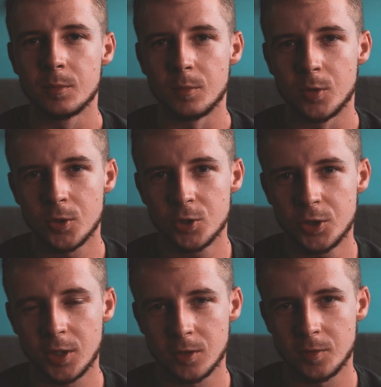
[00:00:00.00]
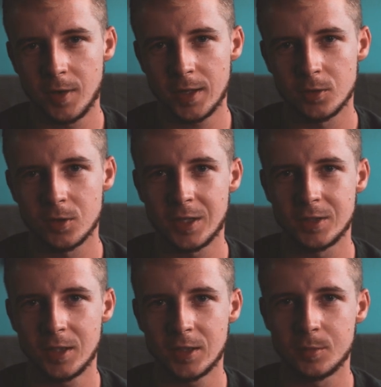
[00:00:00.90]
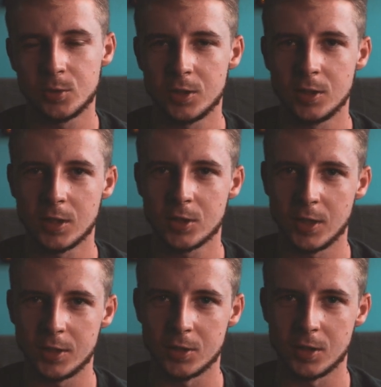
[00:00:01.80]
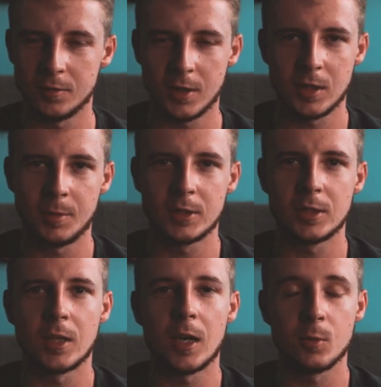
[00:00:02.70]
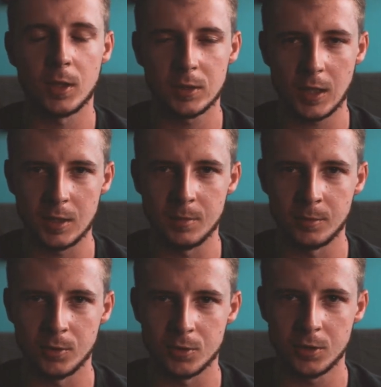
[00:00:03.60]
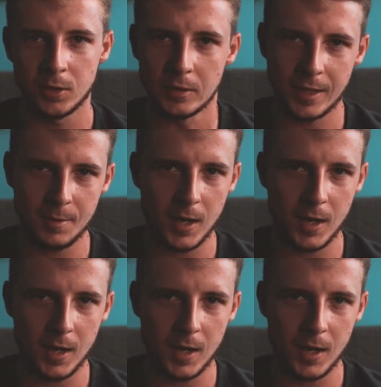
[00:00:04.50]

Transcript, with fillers: mnożycie tą wartość razy 1,6, jeżeli wasza matryca akurat taki ma mnożnik, tak